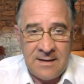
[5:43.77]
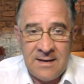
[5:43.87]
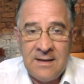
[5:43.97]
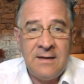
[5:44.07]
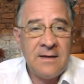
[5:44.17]

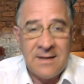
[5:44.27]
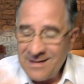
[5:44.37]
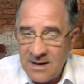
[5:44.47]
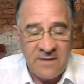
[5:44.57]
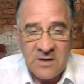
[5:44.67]
и
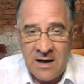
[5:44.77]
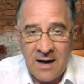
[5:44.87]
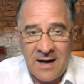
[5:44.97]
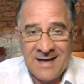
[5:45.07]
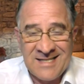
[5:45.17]
равно
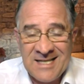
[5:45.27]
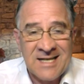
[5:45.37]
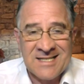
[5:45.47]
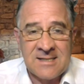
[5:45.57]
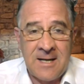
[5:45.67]
как и
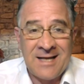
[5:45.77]
отец –